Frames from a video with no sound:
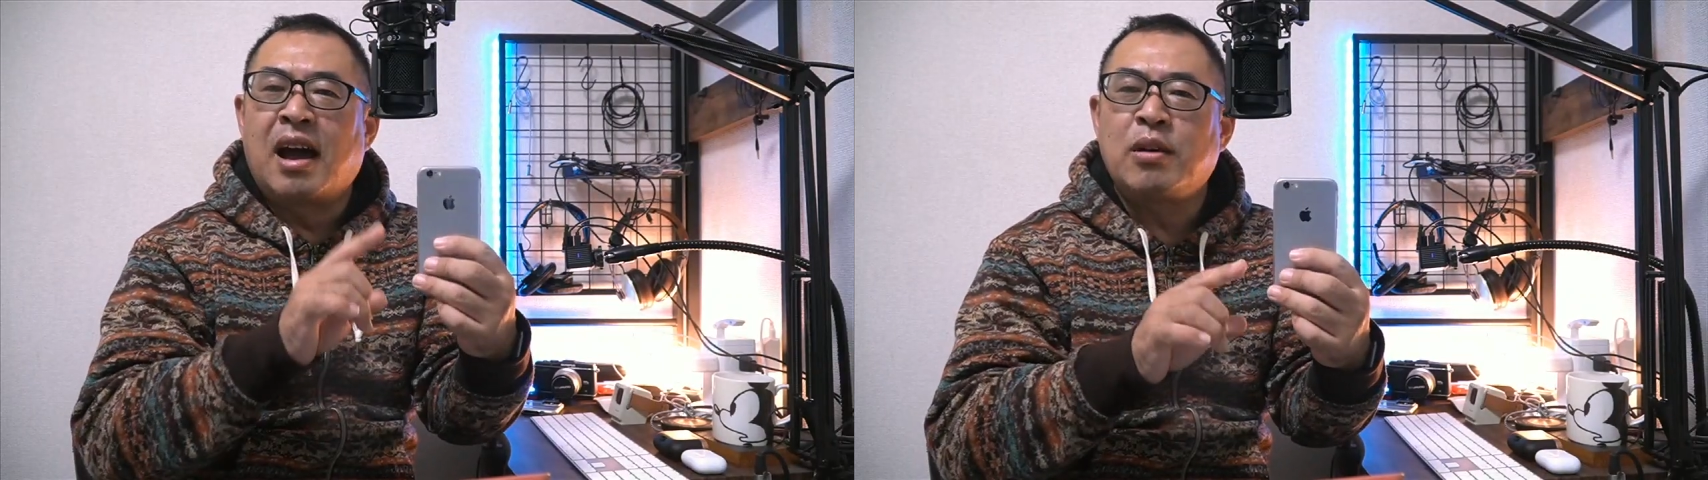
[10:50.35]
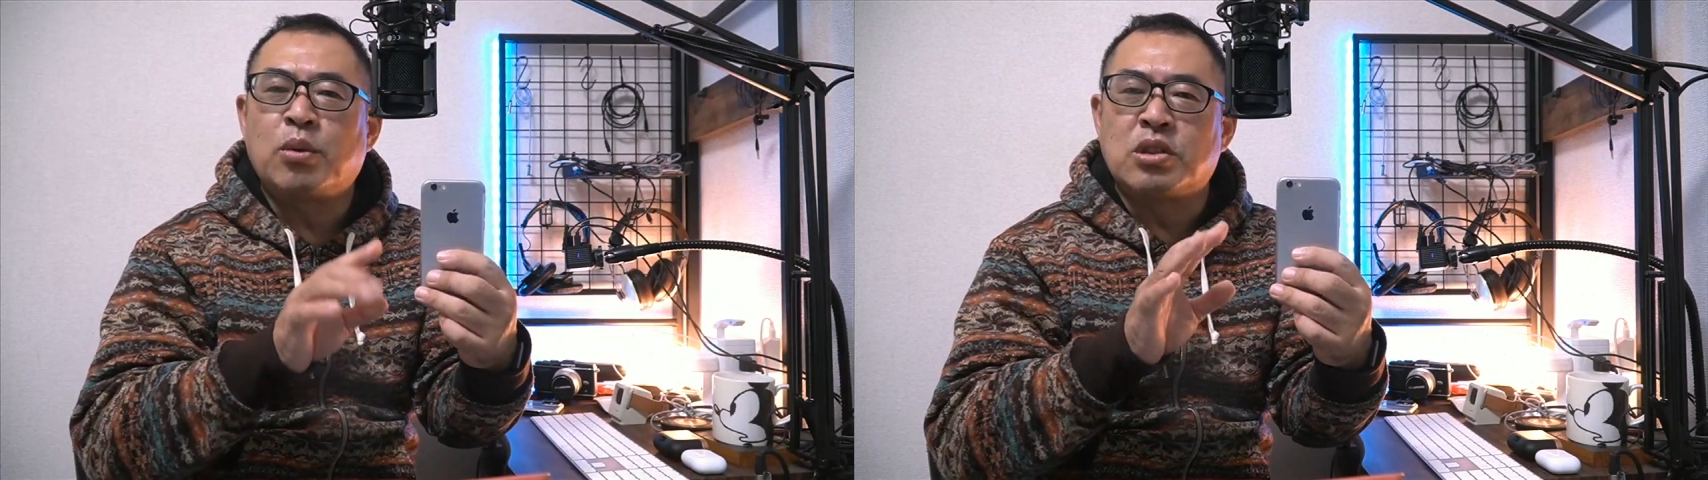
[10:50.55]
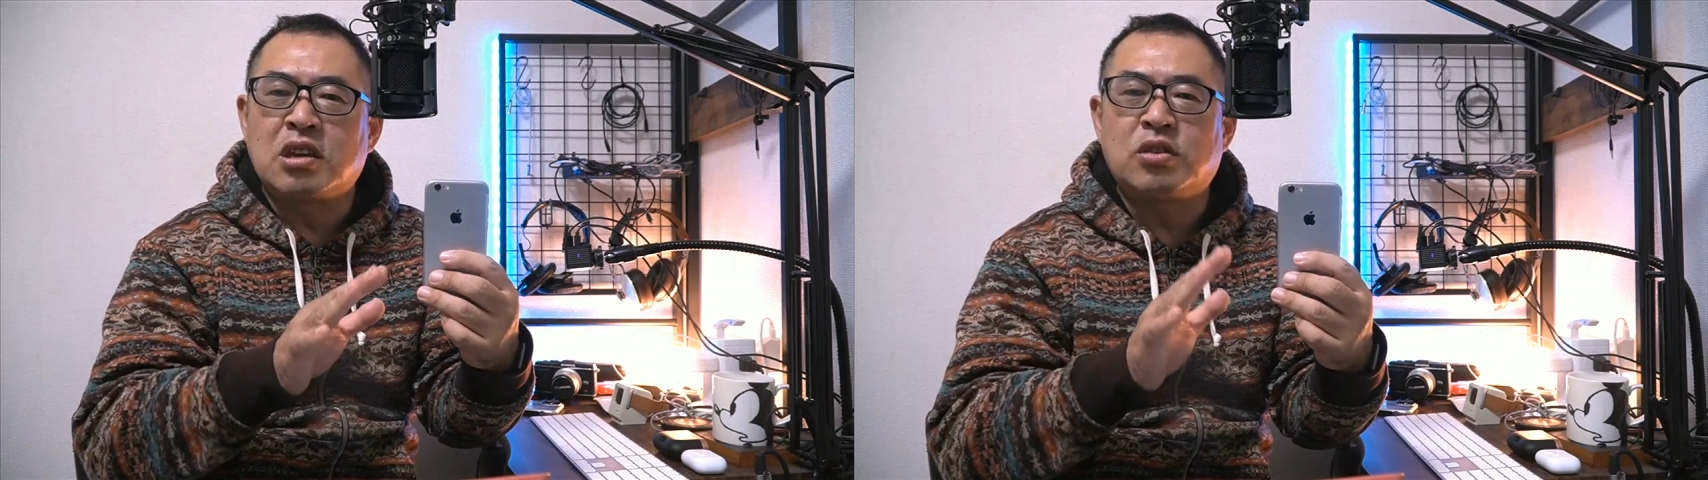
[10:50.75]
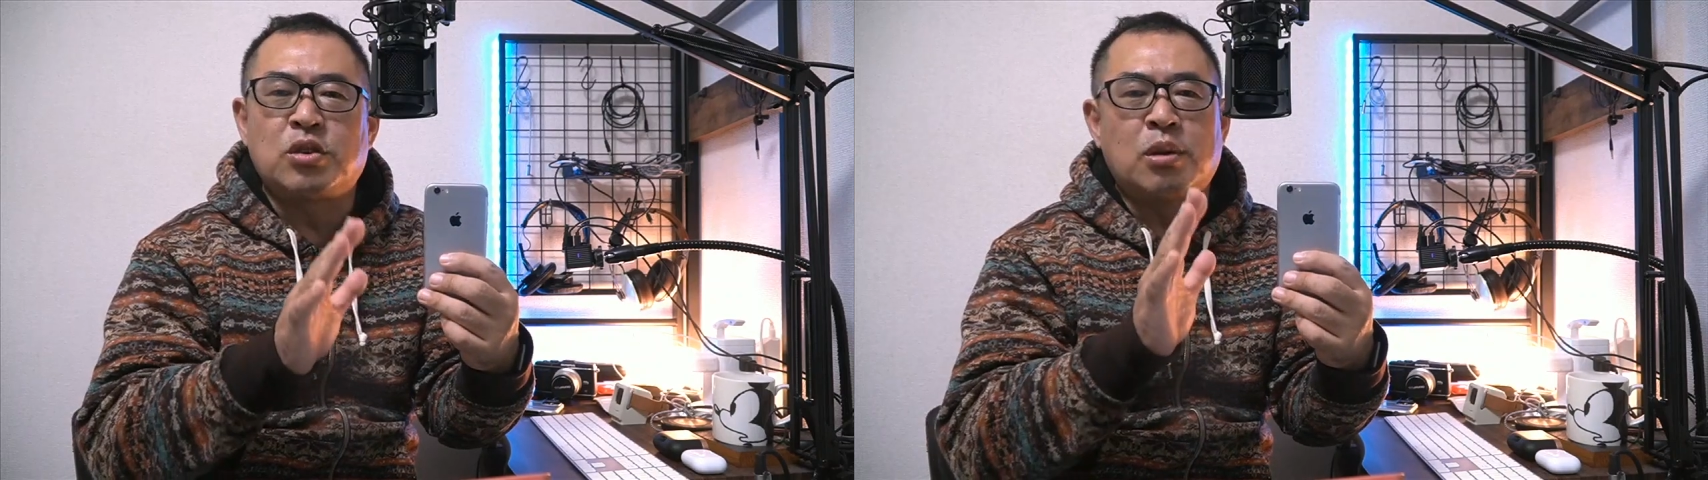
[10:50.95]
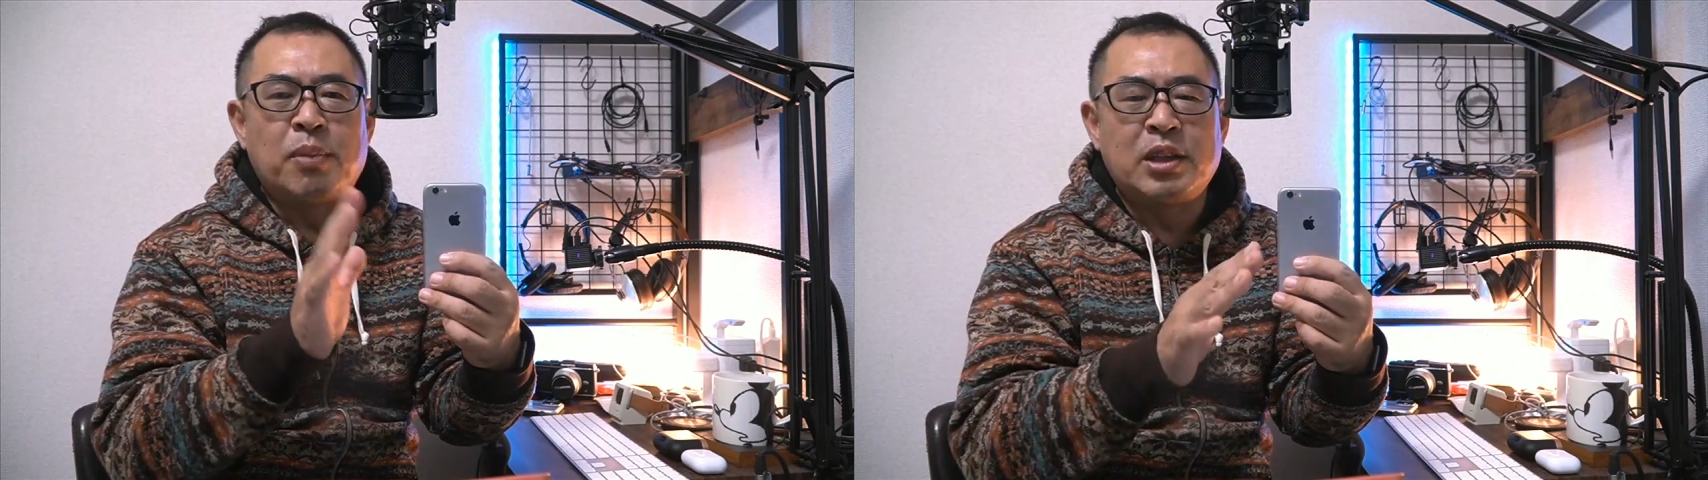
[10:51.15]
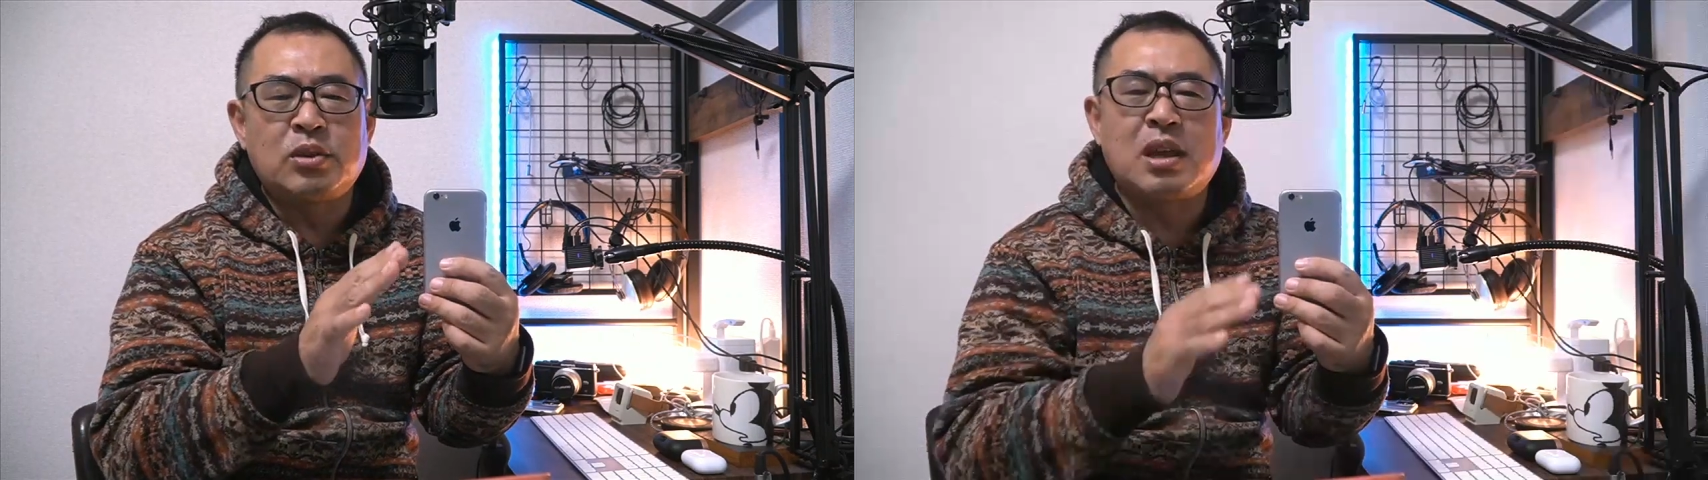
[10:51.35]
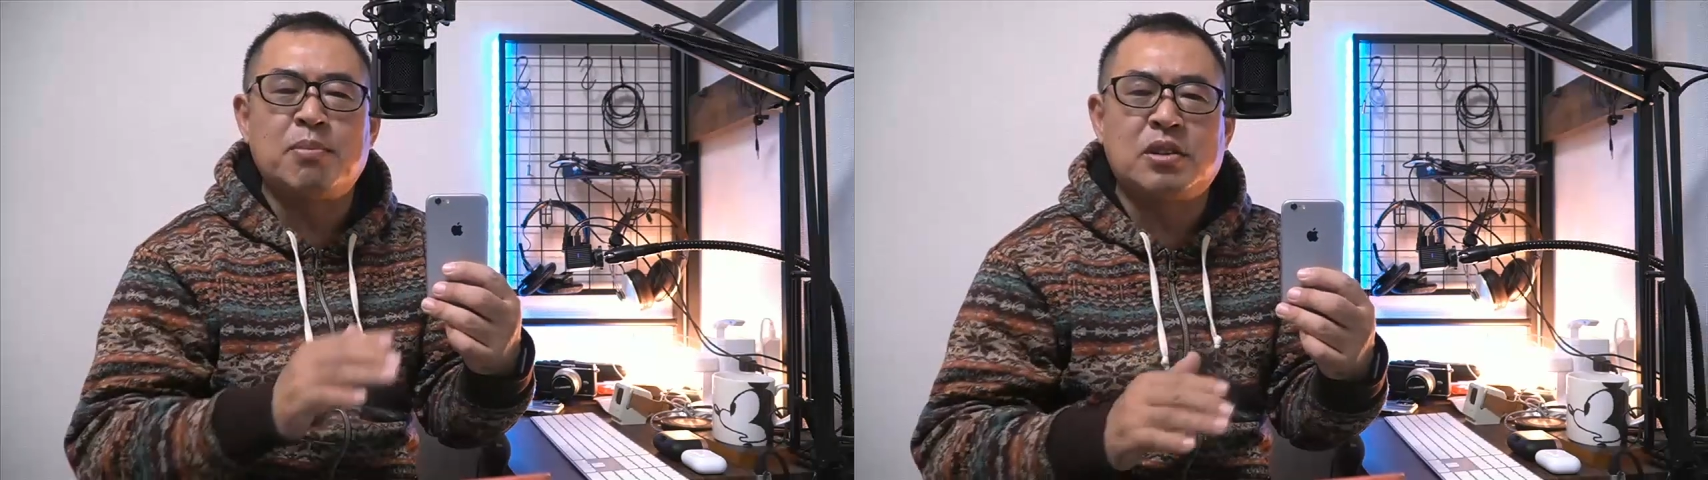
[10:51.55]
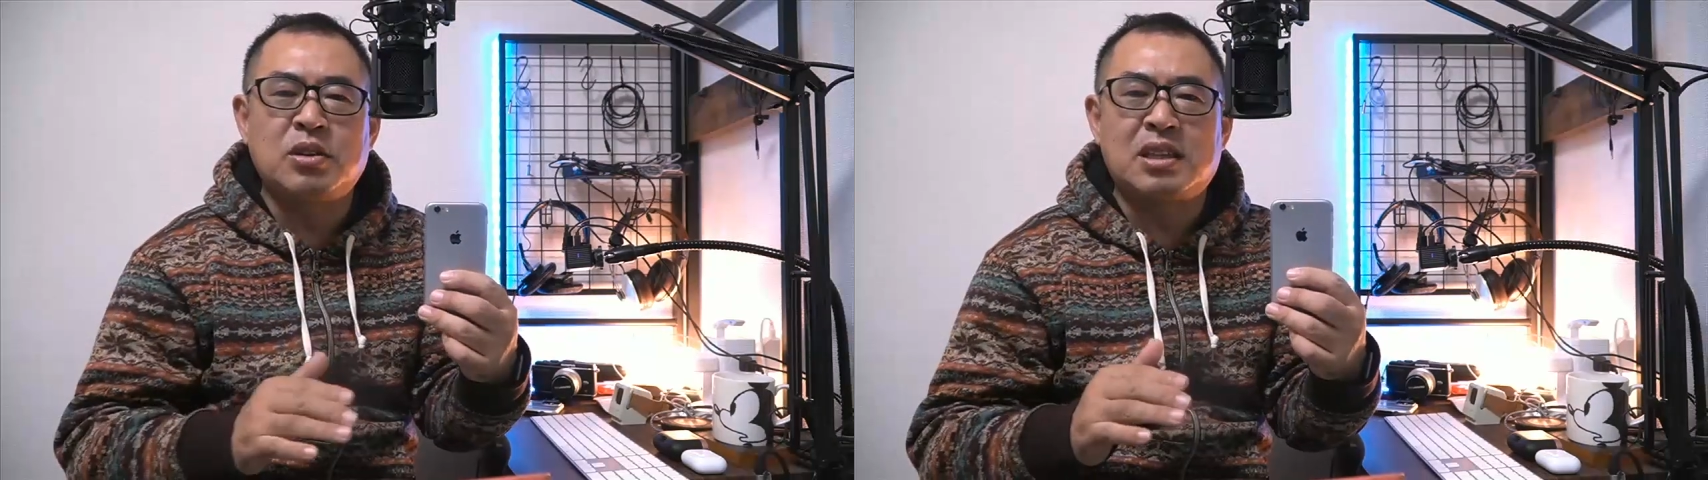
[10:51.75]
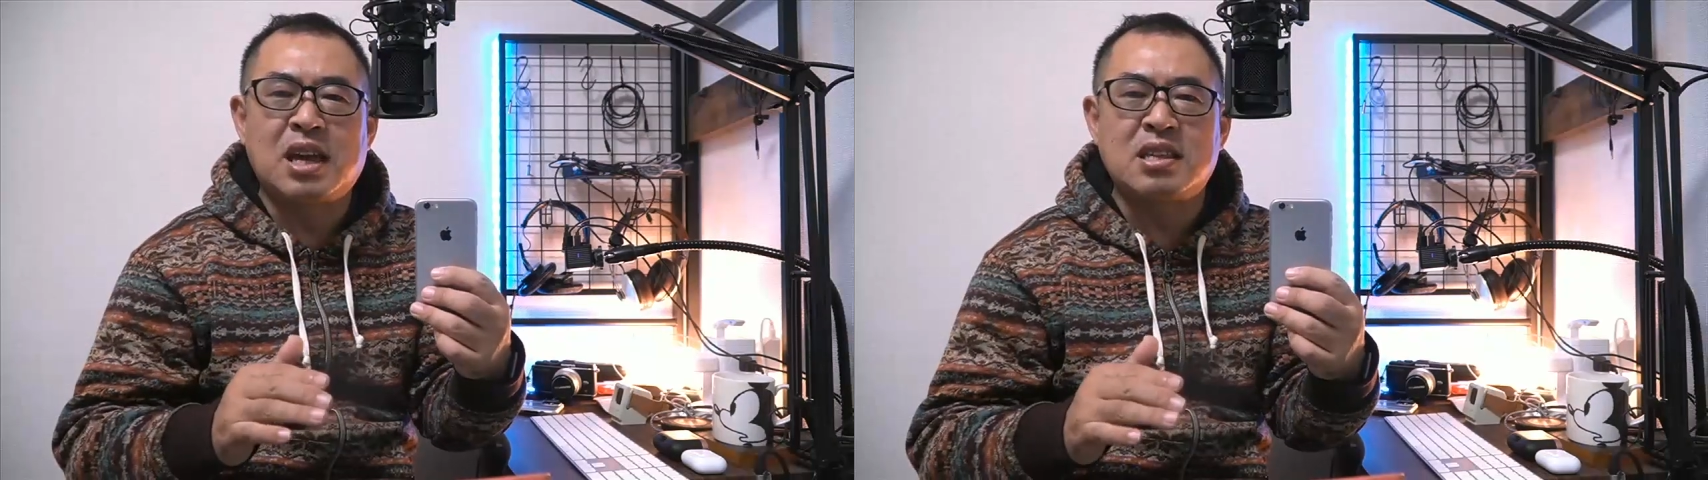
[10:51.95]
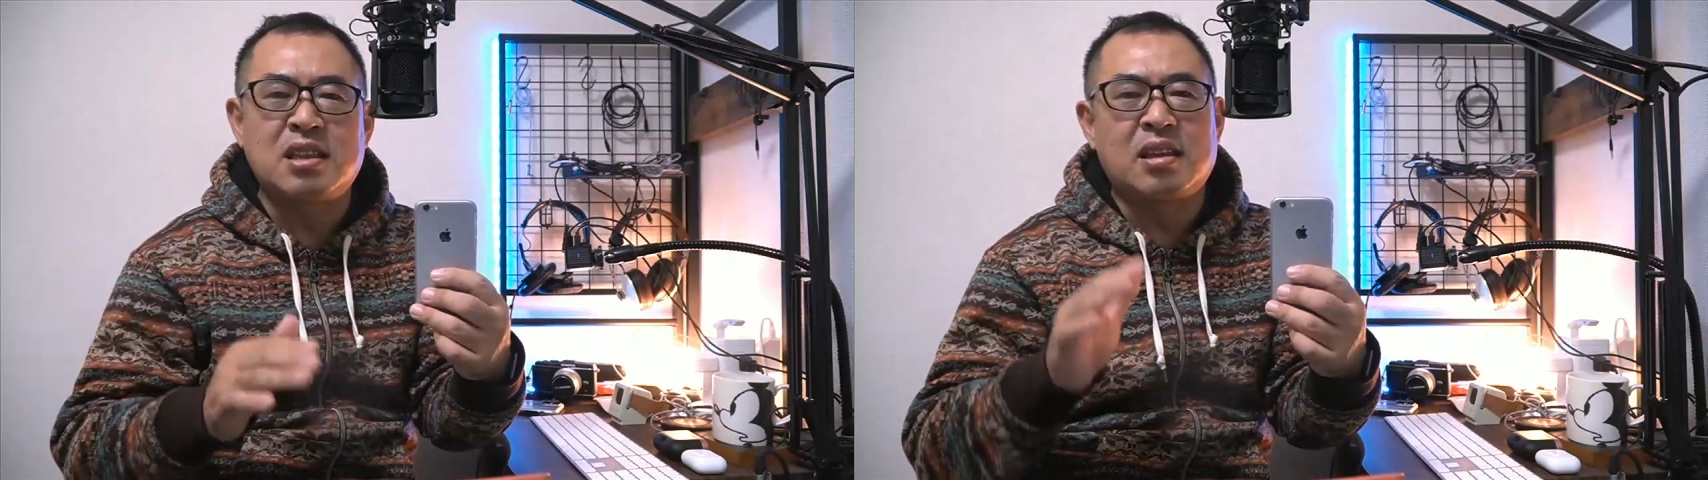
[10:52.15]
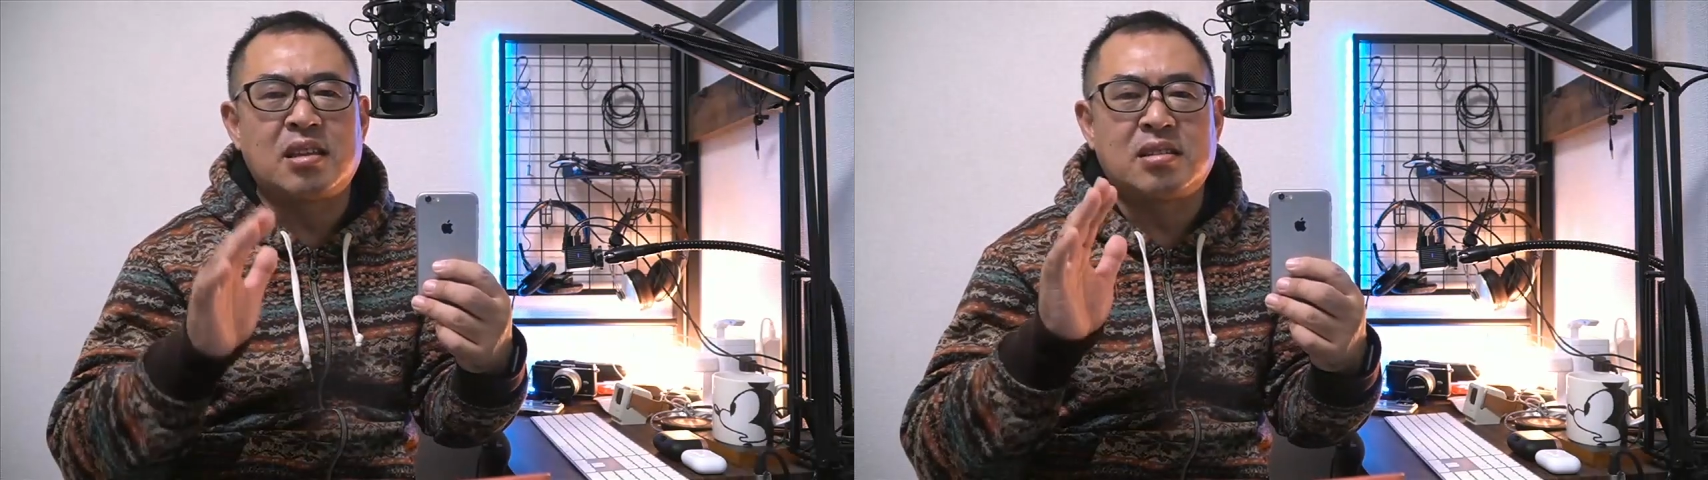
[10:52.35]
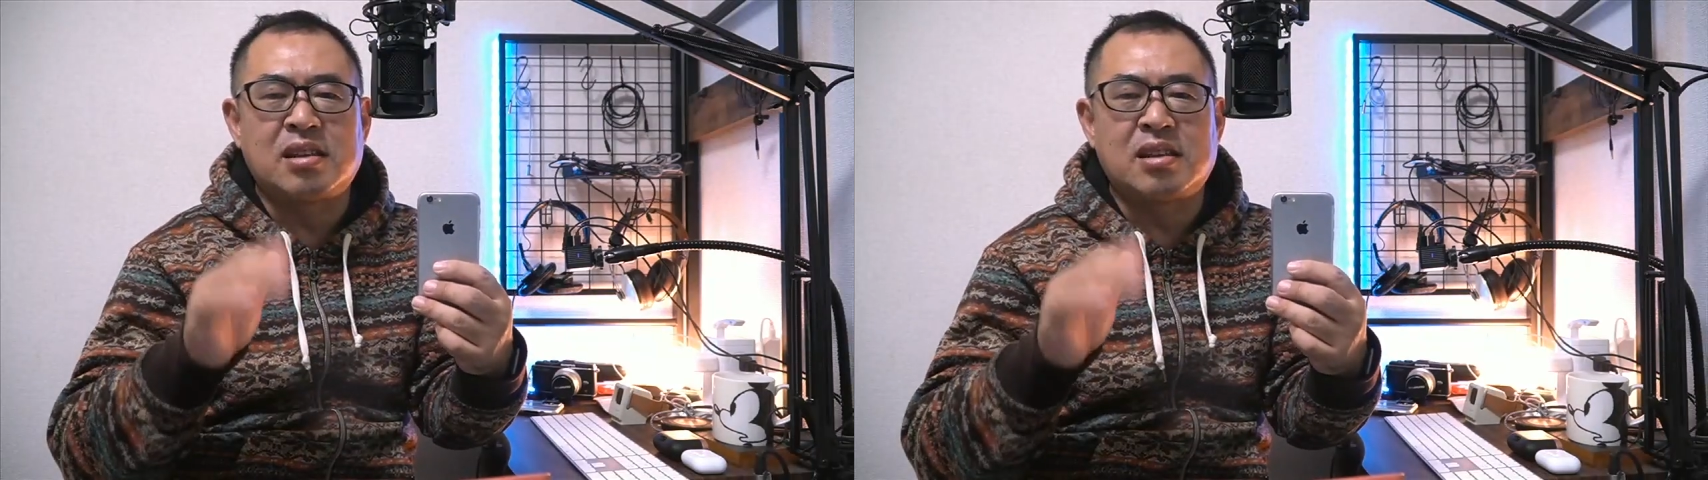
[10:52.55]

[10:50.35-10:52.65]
アイフォンシックス より前の端末に対して